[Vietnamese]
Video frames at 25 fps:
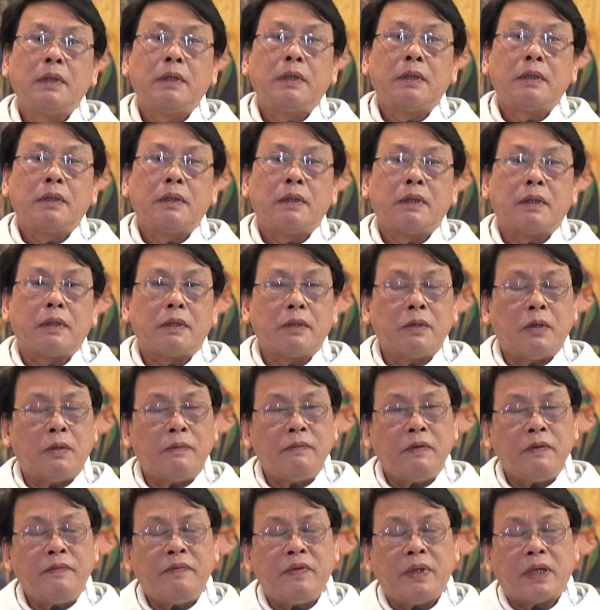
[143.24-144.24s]
ờ, đối
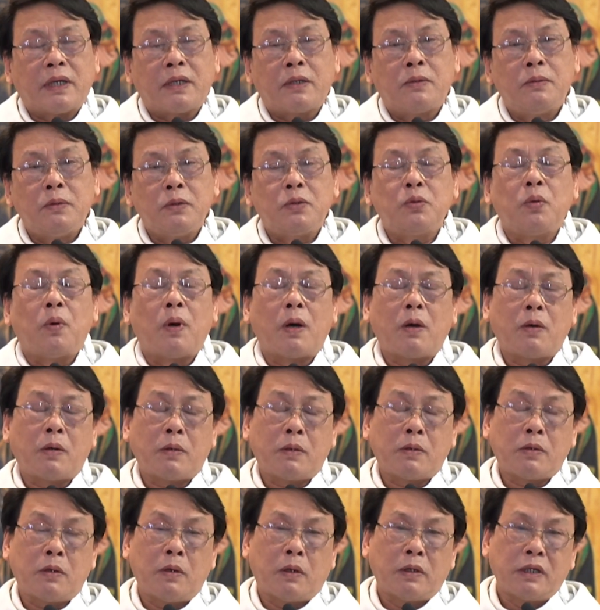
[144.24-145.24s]
với việc cứu chuộc
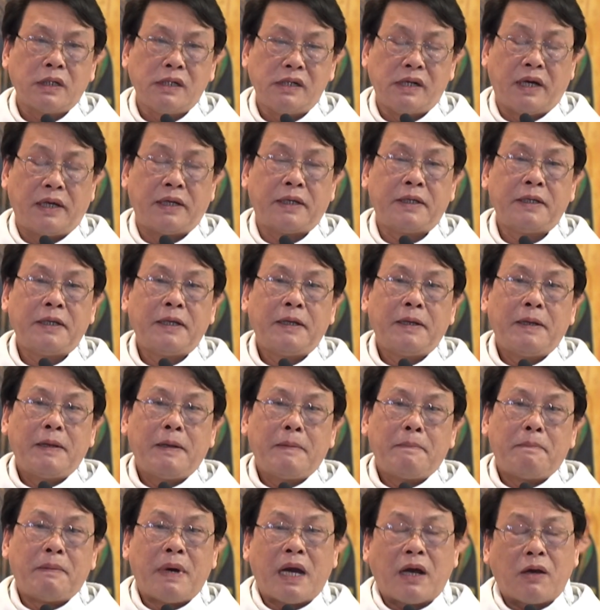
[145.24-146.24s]
con người
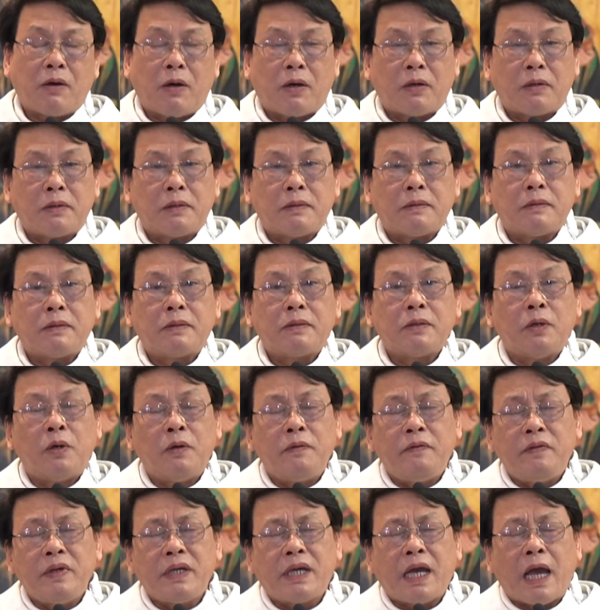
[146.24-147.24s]
mà còn
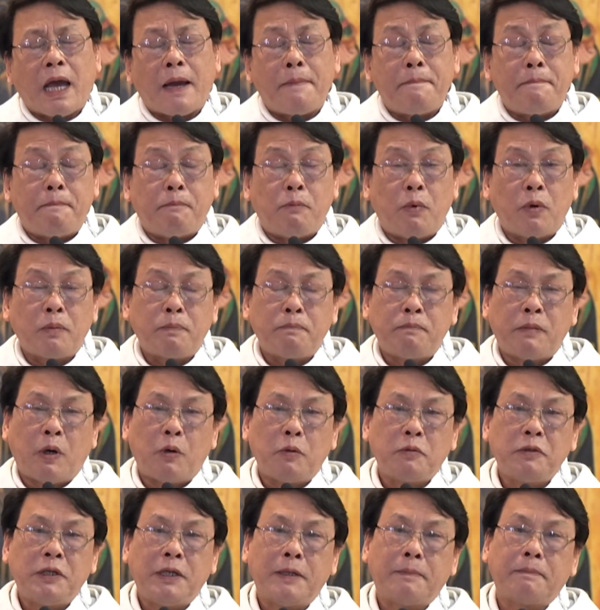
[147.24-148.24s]
đối với cả một màu
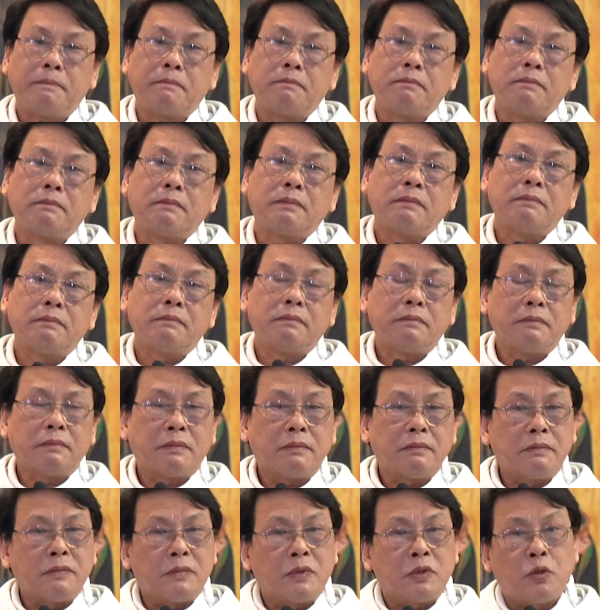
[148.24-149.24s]
nhiệm
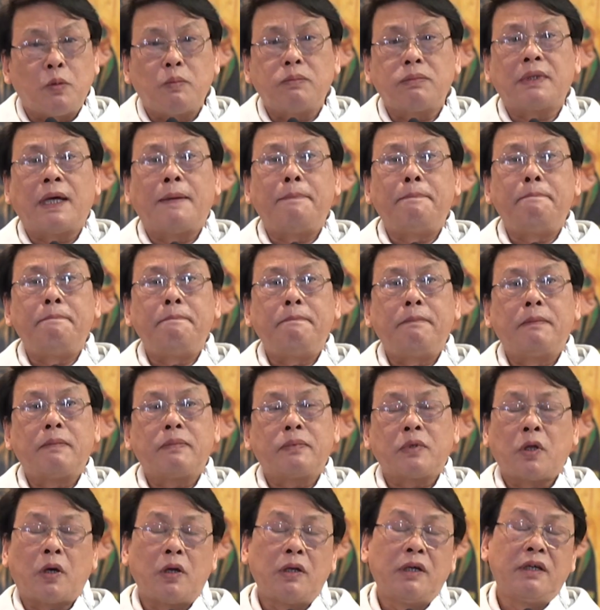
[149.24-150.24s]
trung tâm
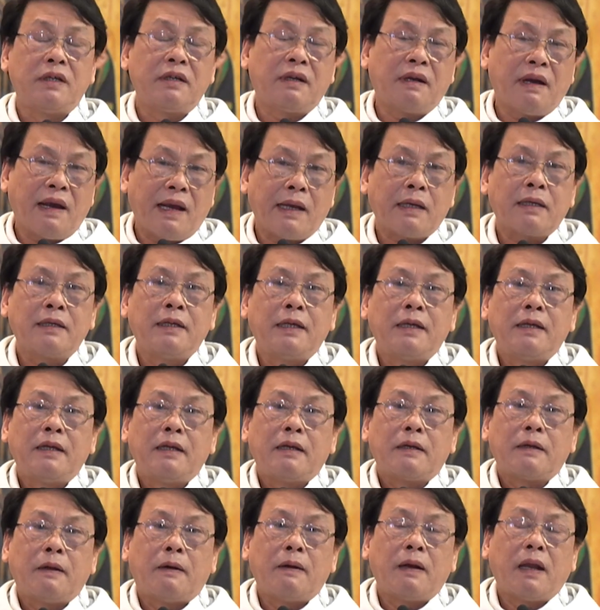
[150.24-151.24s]
to lớn khác
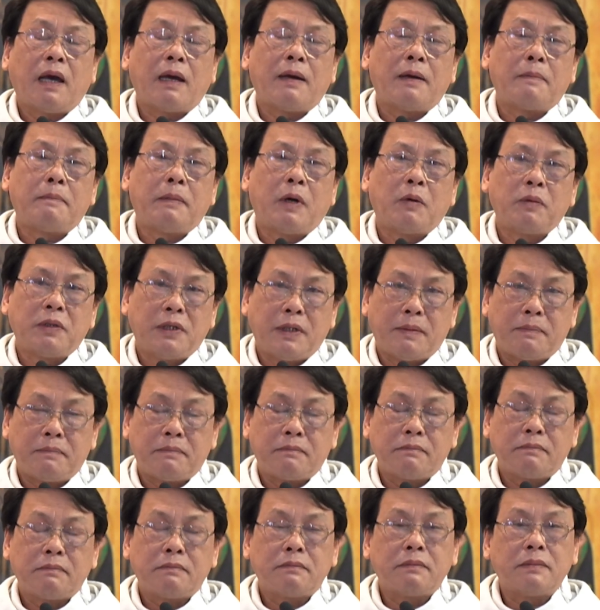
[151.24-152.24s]
đó là màu nhiệm
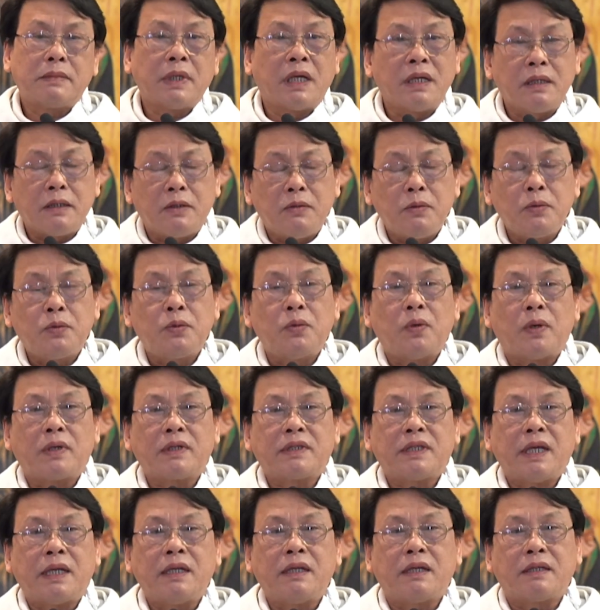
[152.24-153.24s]
đấng cứu chuộc
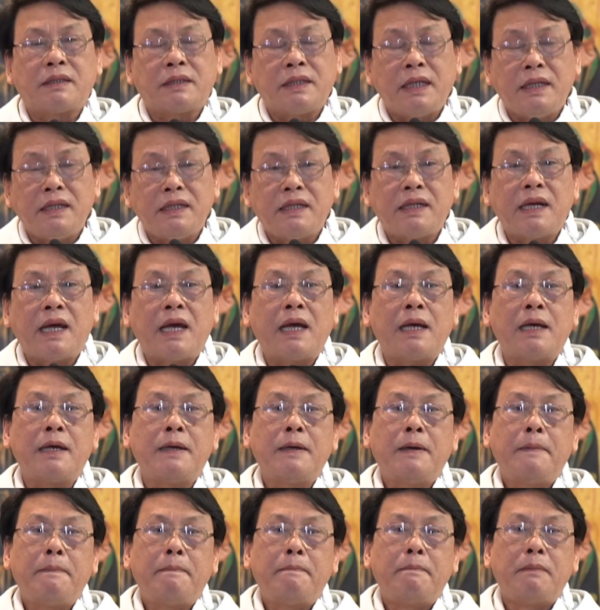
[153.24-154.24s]
sẽ được sinh ra
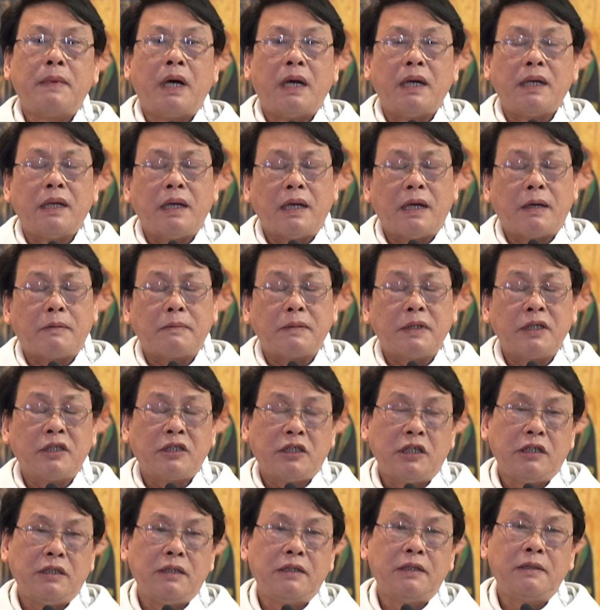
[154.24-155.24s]
bởi lòng đức
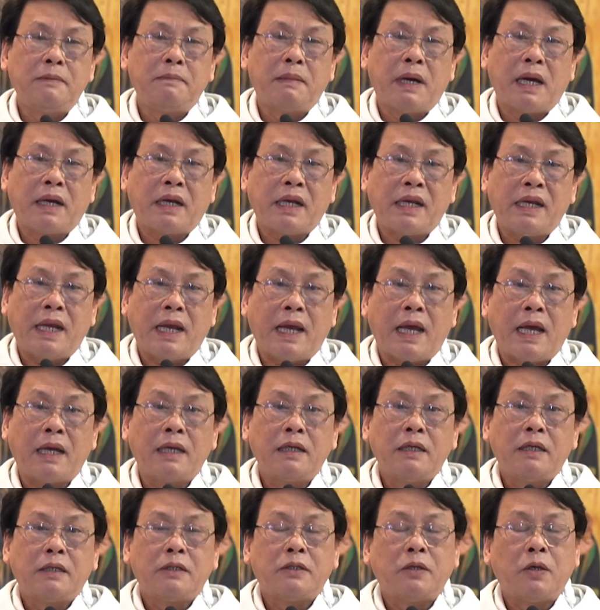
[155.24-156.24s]
trinh nữ Maria
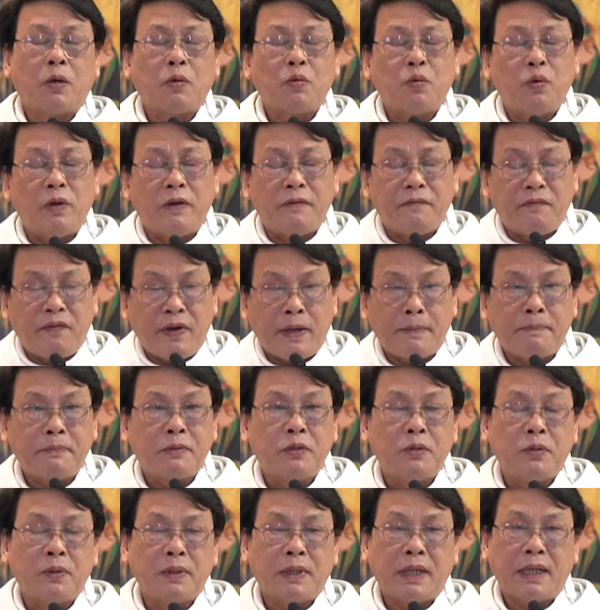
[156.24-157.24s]
do quyền phép
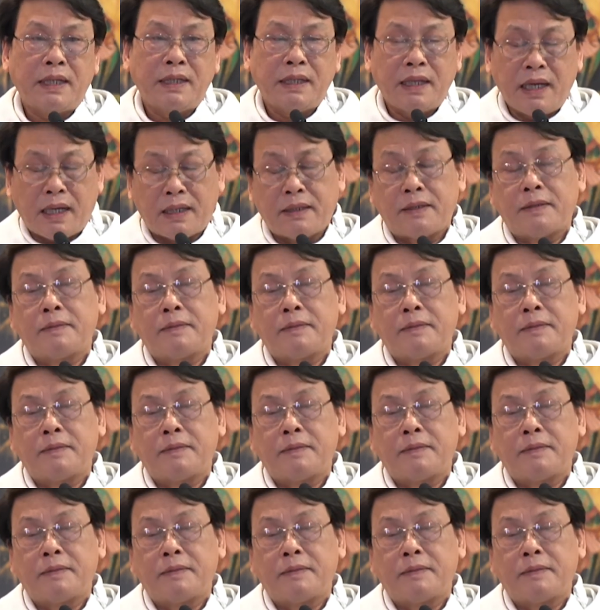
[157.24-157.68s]
Chúa Thánh Thần.